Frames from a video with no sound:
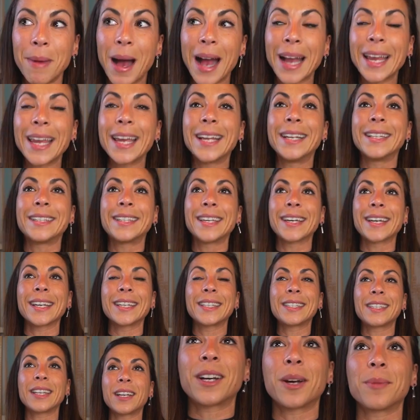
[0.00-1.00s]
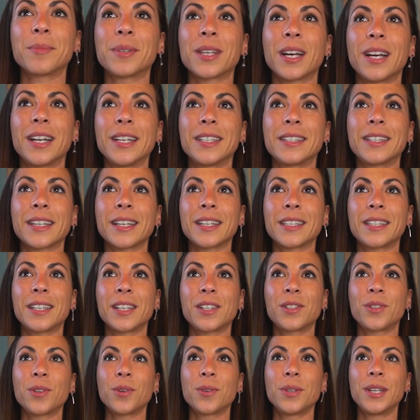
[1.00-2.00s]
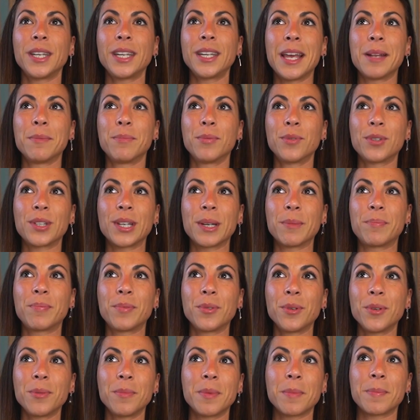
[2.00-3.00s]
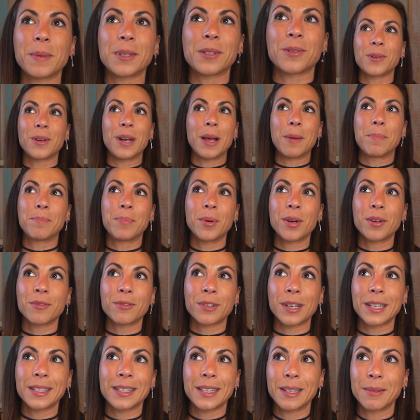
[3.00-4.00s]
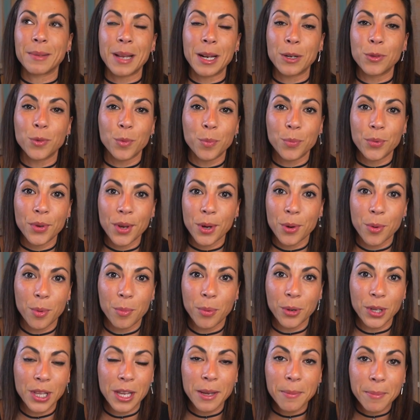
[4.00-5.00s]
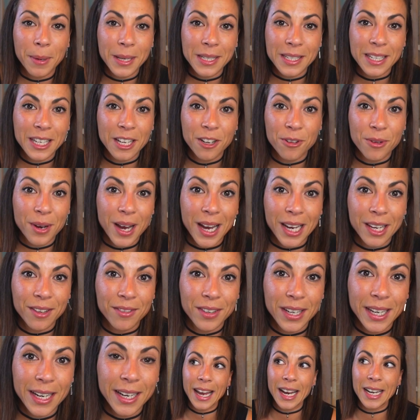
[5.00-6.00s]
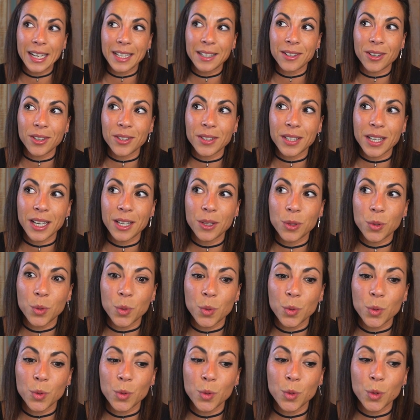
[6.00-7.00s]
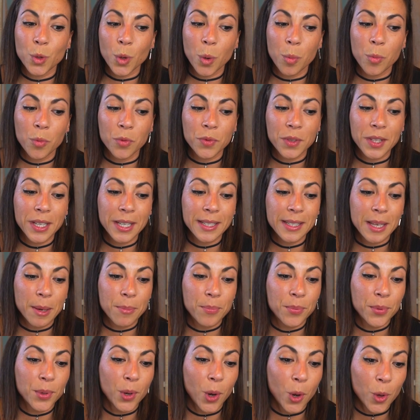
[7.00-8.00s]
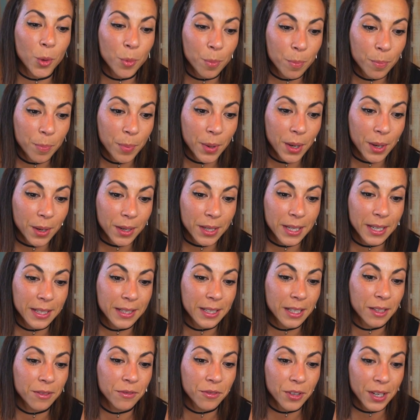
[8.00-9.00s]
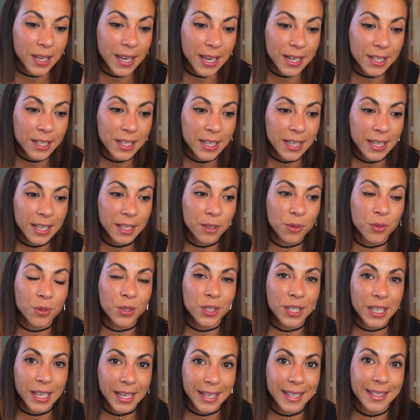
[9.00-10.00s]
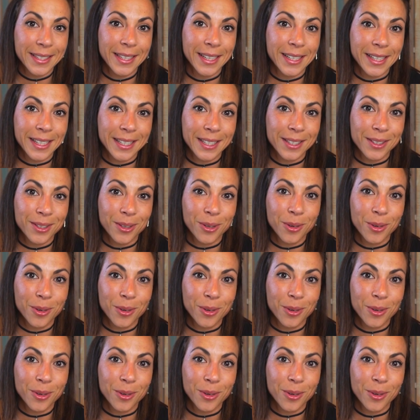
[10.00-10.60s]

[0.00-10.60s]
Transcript: Marie, elle était restée comme ça, elle était restée stoïque. Elle bougeait plus, mais parce que la pauvre, elle, elle non plus, elle comprenait pas ce qui lui arrivait. Elle était en train de surmonter sa plus grande peur, qui était de voyager et de gérer ses crises